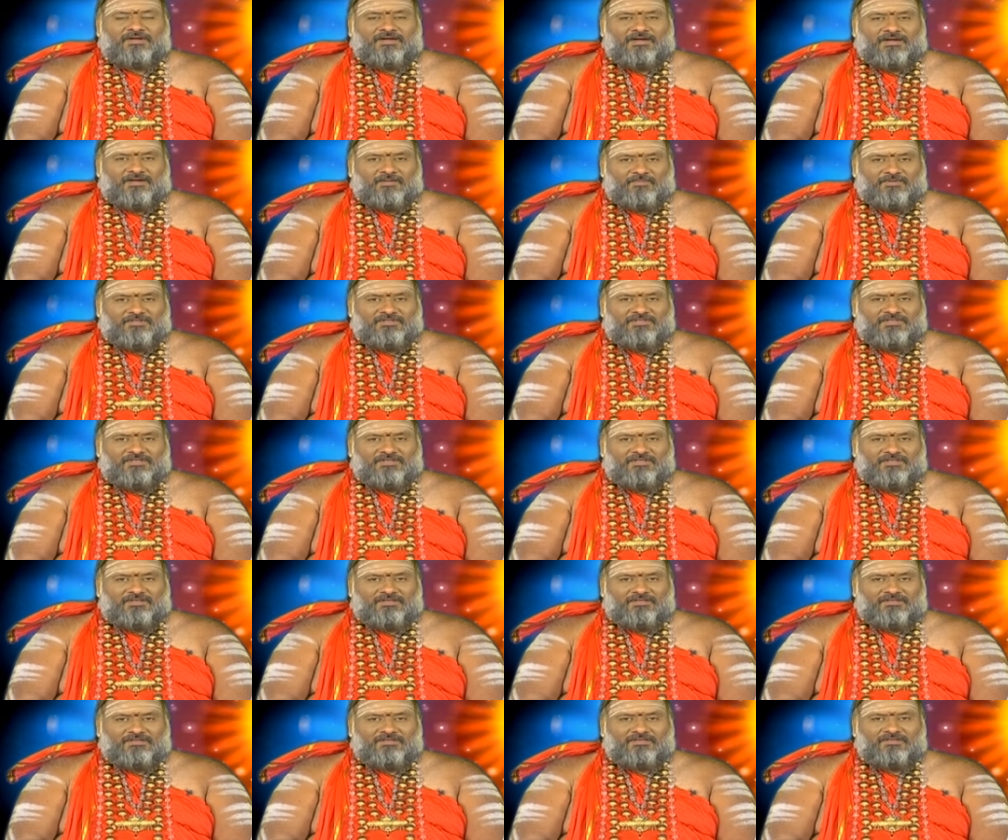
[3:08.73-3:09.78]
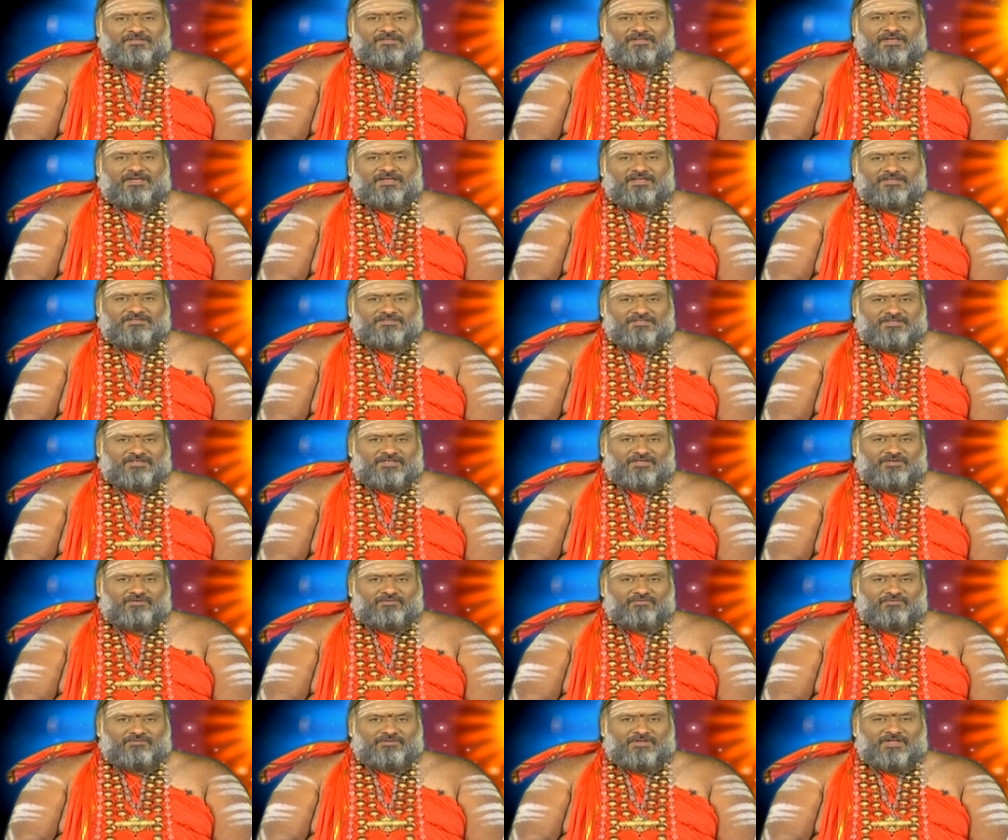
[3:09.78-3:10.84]
గణపతి
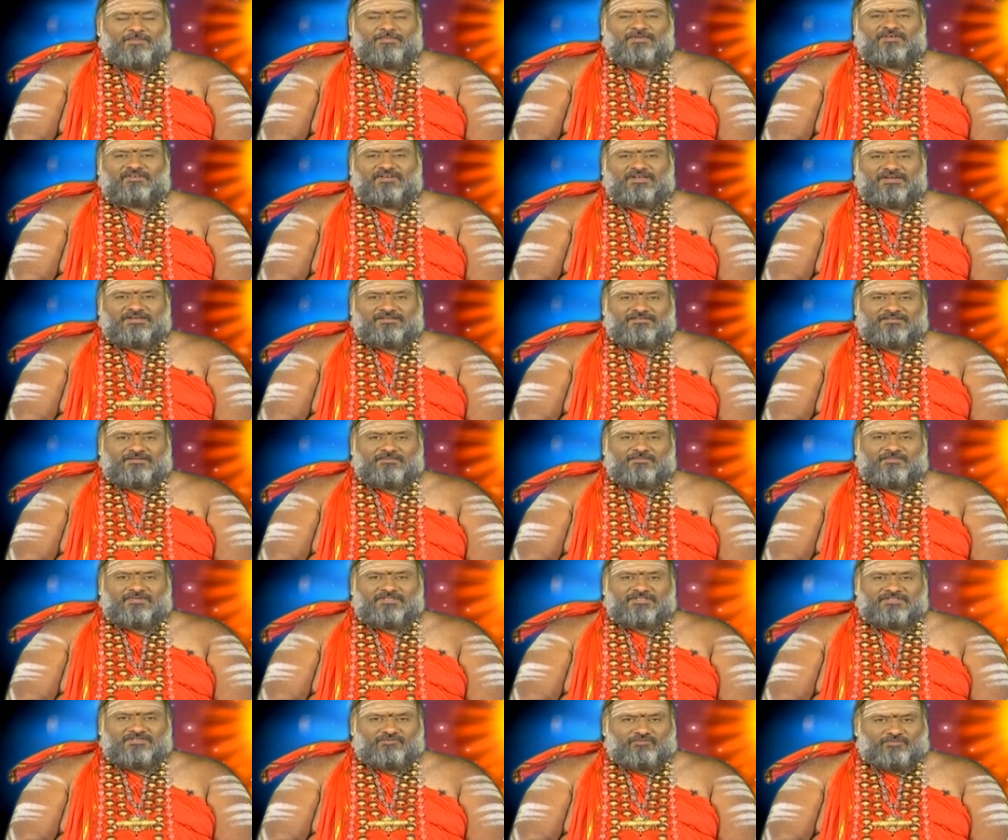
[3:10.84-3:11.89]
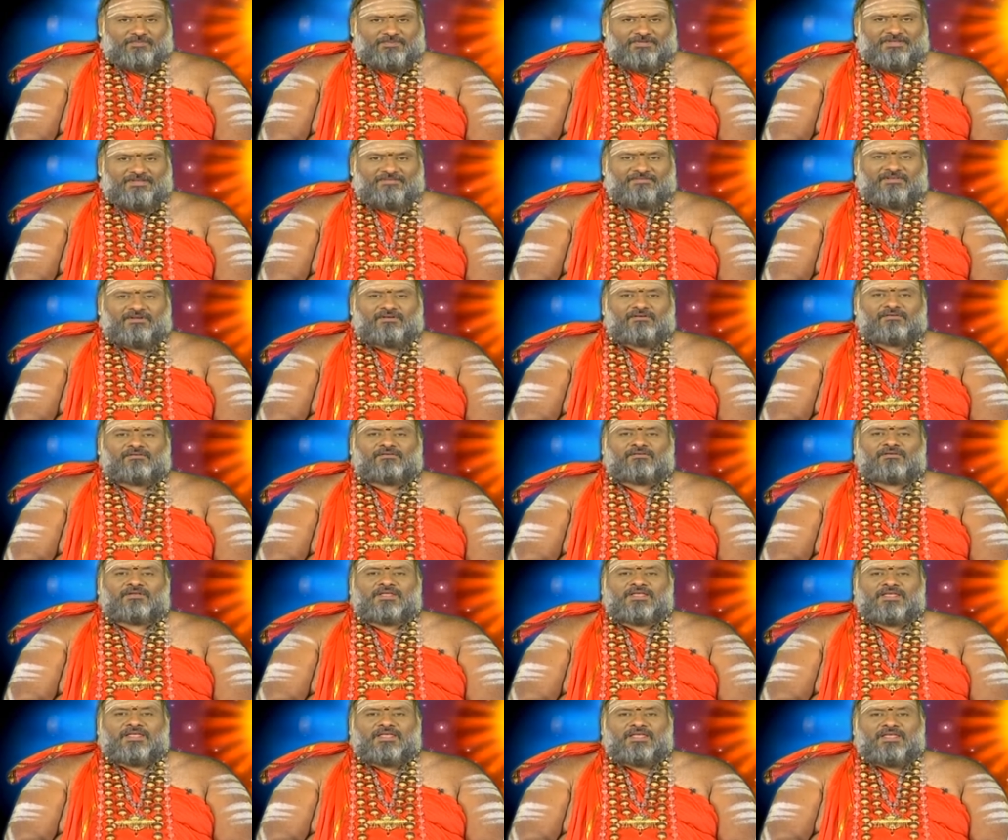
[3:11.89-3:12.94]
ఆంజనేయుడు అమ్మవారికి సంబంధించిన ఉపాసనలు
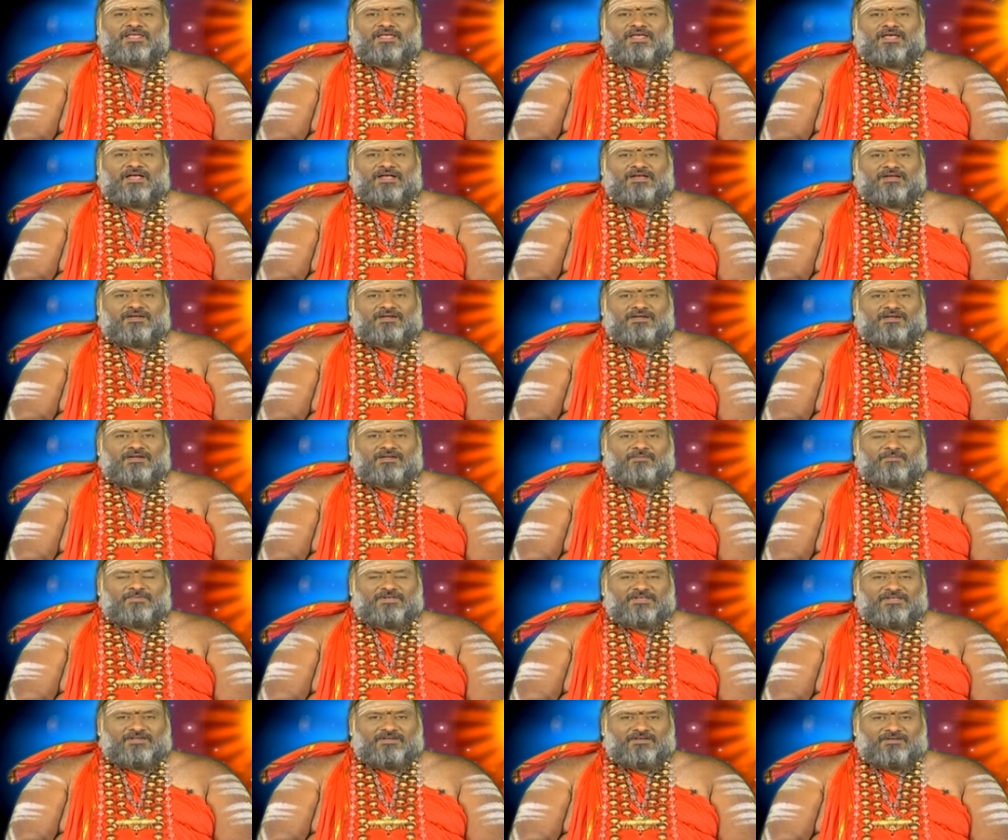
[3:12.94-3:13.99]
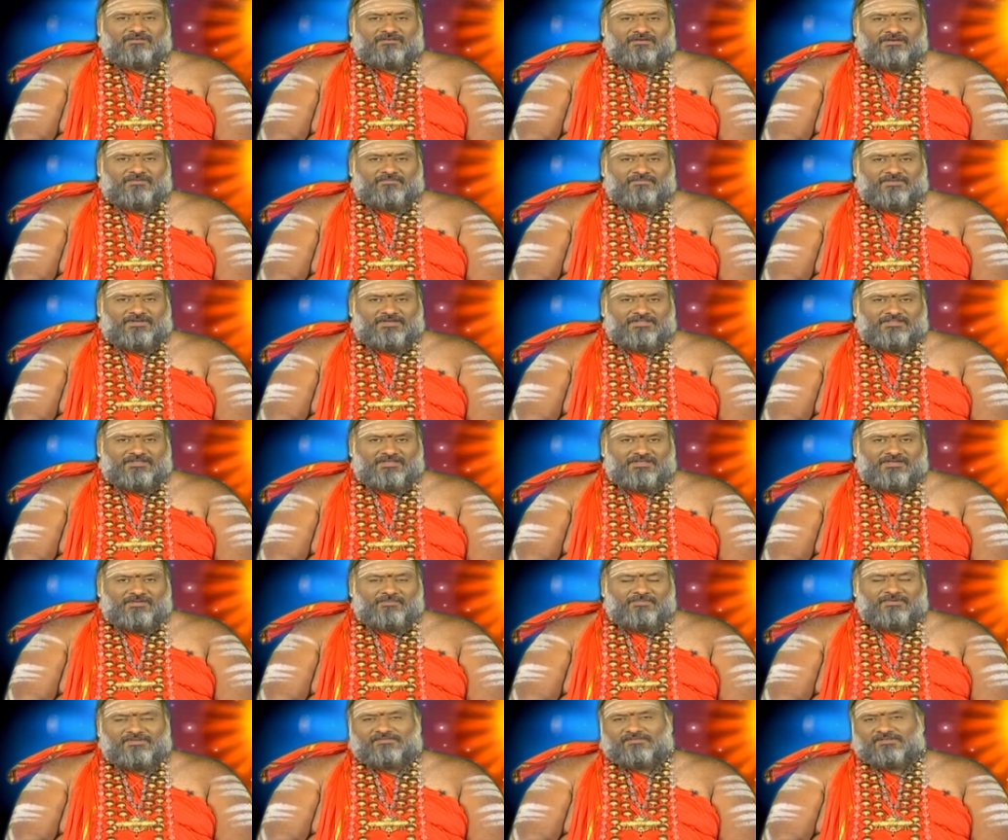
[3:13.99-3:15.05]
అఖండమైనటువంటి
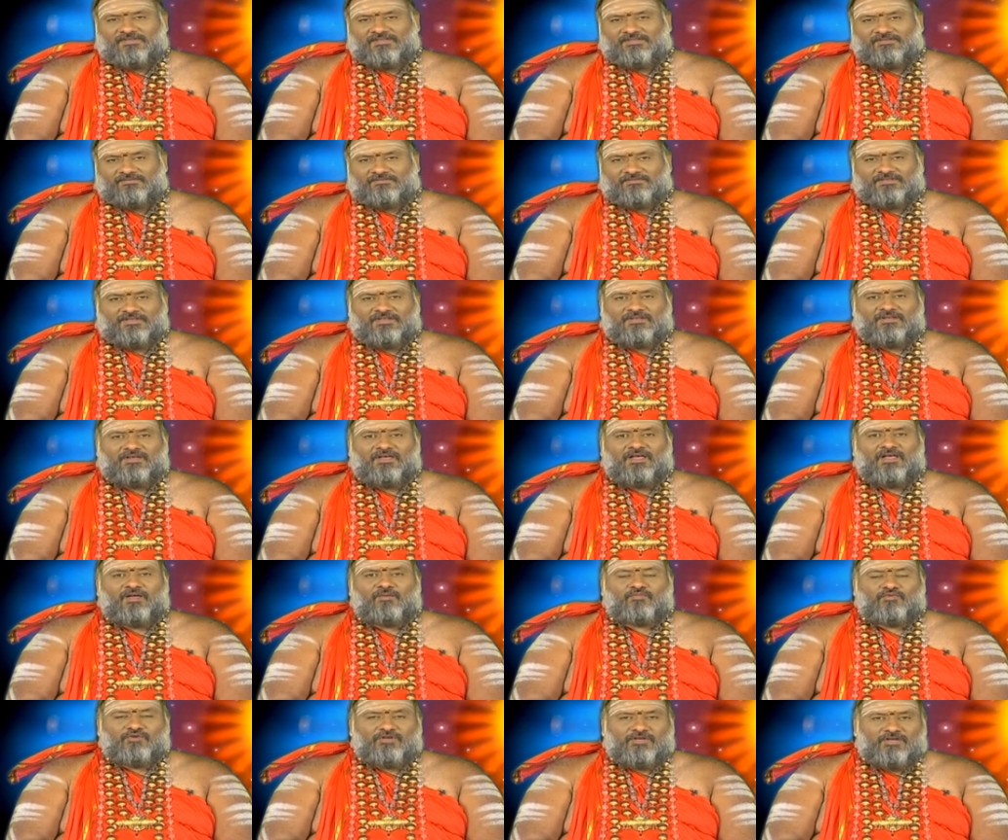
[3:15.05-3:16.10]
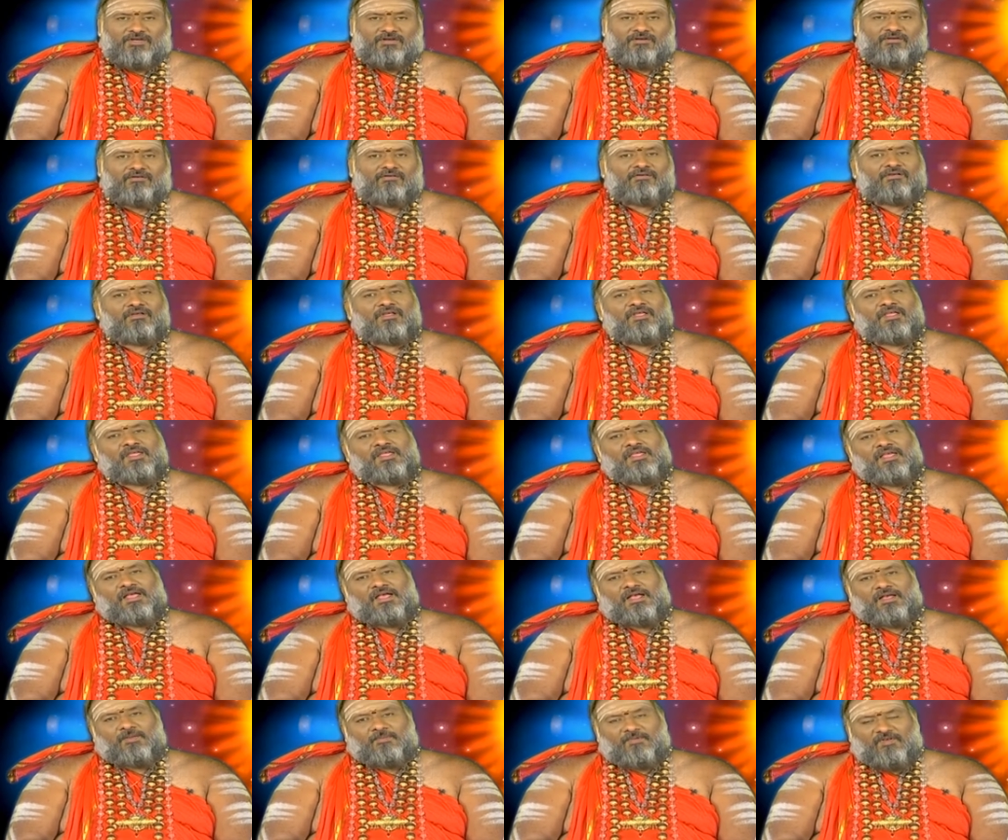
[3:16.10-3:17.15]
ఫలితాన్ని ప్రసాదిస్తాయి ఆ మూడిట్లో
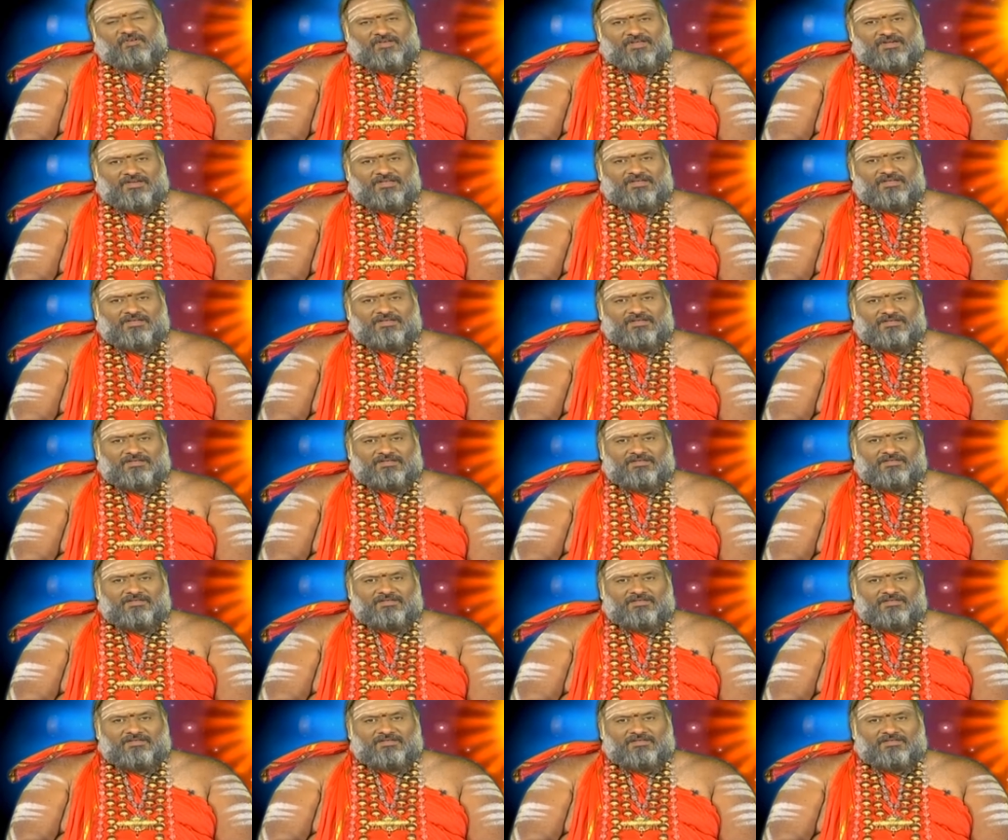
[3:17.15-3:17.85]
అమ్మవారి యొక్క